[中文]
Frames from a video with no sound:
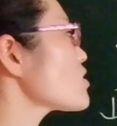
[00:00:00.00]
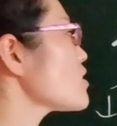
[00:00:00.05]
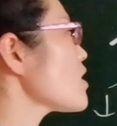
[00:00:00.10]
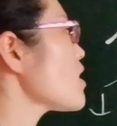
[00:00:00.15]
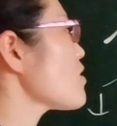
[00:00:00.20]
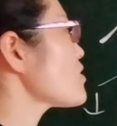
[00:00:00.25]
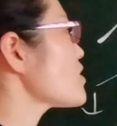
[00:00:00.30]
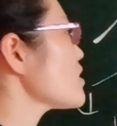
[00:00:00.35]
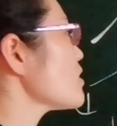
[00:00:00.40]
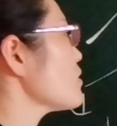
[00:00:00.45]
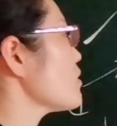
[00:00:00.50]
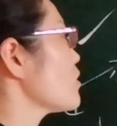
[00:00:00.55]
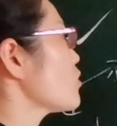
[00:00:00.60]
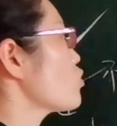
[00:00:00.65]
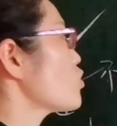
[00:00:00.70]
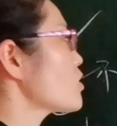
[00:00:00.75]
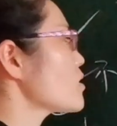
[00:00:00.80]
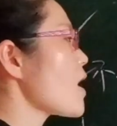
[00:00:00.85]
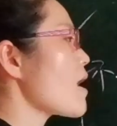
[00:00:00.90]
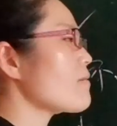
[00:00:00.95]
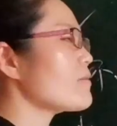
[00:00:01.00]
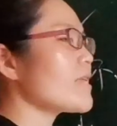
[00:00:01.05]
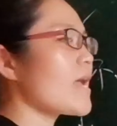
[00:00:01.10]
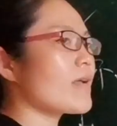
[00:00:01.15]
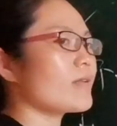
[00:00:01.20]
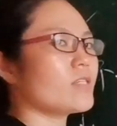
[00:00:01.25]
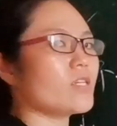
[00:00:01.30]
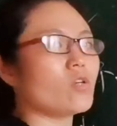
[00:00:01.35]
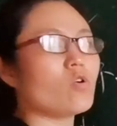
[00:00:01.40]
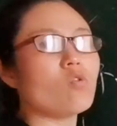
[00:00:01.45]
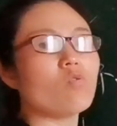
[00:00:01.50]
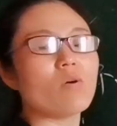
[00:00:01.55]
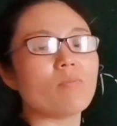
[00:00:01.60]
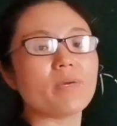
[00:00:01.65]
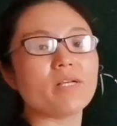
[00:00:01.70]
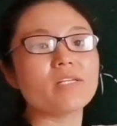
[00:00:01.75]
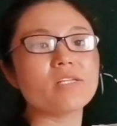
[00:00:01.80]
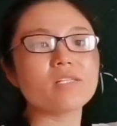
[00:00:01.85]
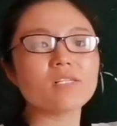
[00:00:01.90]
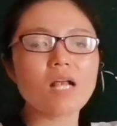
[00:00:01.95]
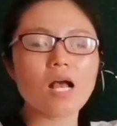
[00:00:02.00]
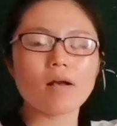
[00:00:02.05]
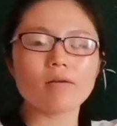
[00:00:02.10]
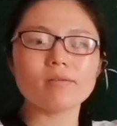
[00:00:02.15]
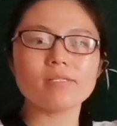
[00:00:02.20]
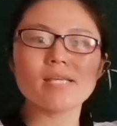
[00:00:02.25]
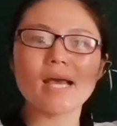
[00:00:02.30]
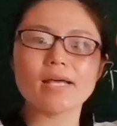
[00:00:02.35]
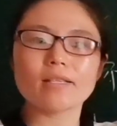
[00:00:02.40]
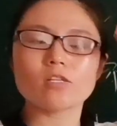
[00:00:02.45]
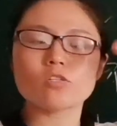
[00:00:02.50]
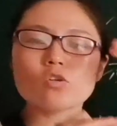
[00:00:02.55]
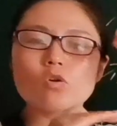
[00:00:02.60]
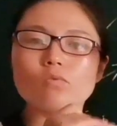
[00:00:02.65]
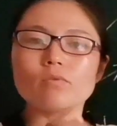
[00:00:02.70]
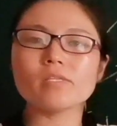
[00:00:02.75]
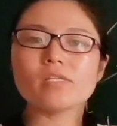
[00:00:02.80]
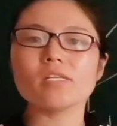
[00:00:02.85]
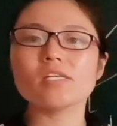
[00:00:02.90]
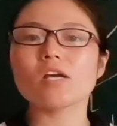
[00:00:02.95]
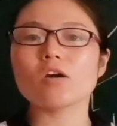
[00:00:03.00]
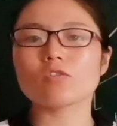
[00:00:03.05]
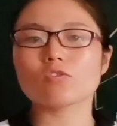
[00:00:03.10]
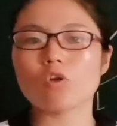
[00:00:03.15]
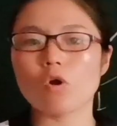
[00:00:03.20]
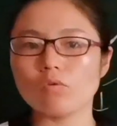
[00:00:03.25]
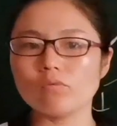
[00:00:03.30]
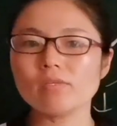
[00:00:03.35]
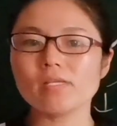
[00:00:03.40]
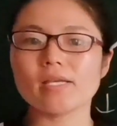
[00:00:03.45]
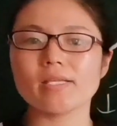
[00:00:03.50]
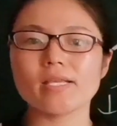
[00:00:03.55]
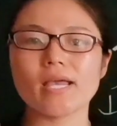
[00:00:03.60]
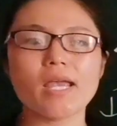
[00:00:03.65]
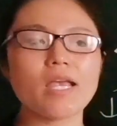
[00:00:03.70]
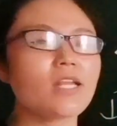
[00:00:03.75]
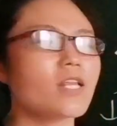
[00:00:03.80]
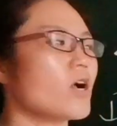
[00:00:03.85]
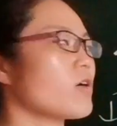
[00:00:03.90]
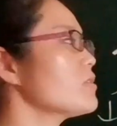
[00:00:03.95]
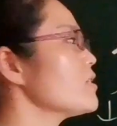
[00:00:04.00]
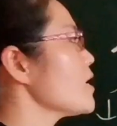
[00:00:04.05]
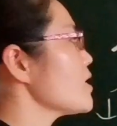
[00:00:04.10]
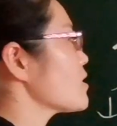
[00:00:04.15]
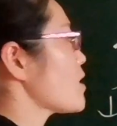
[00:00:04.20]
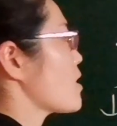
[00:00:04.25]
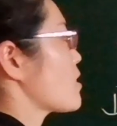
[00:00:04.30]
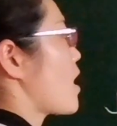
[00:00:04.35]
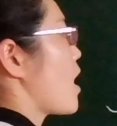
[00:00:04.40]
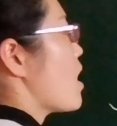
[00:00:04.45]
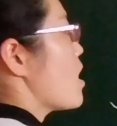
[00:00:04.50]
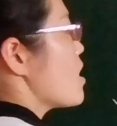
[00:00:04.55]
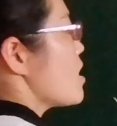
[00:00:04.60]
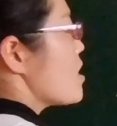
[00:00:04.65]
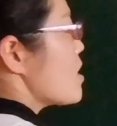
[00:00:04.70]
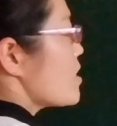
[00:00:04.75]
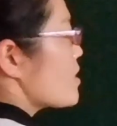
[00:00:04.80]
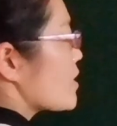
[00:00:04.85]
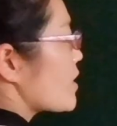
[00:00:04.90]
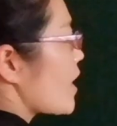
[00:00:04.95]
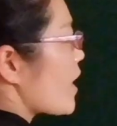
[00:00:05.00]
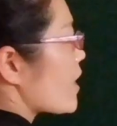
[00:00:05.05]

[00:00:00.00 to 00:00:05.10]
知道这个上下结构，我们上下的重心要重叠在一条线上的。你